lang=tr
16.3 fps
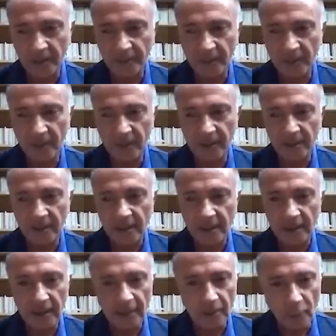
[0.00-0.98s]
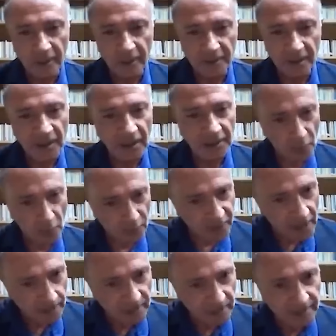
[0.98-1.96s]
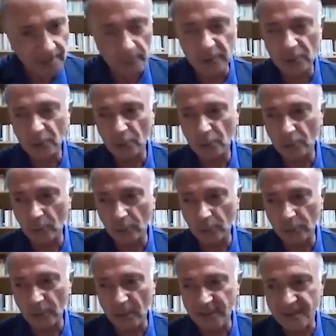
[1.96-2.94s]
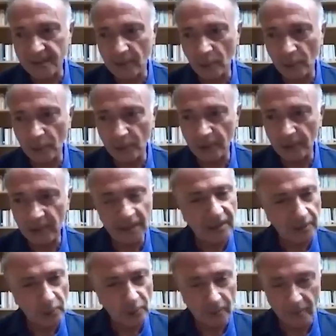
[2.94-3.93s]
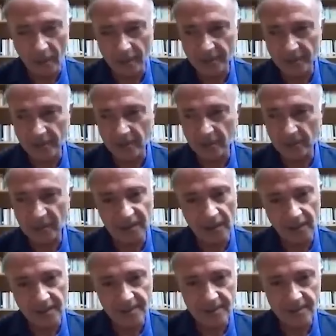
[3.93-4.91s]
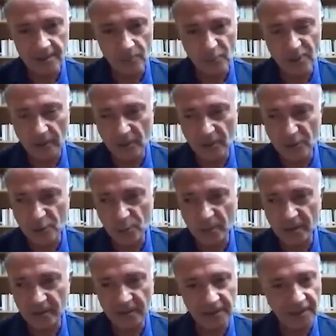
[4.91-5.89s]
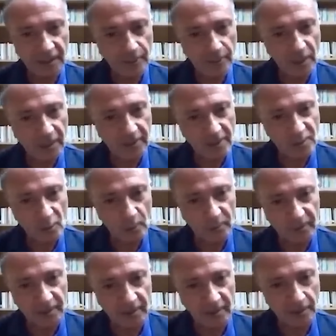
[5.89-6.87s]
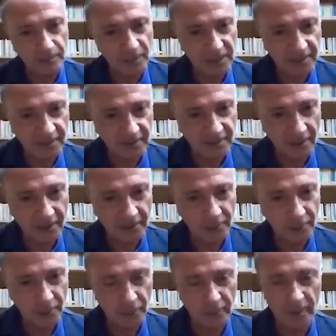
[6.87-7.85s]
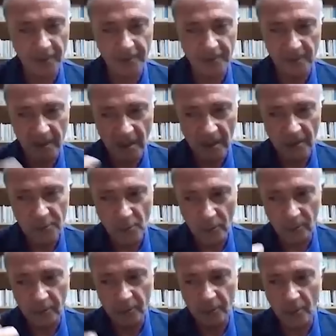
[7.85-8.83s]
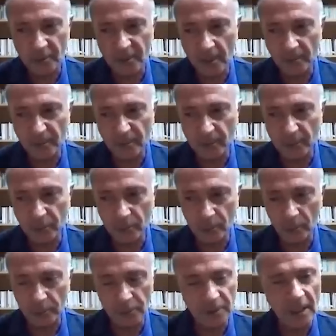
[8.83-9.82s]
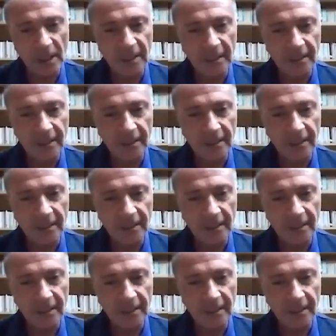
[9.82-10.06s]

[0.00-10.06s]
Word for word: Ve e, orada Görkem'de de bir düğün oluyor. Aslında o gün iki düğün vardır. Bir tanesi Mustafa Süpin'indir. Yine Merkez Komite'den birinin daha düğünü vardır. Çok görkemli bir düğün olur.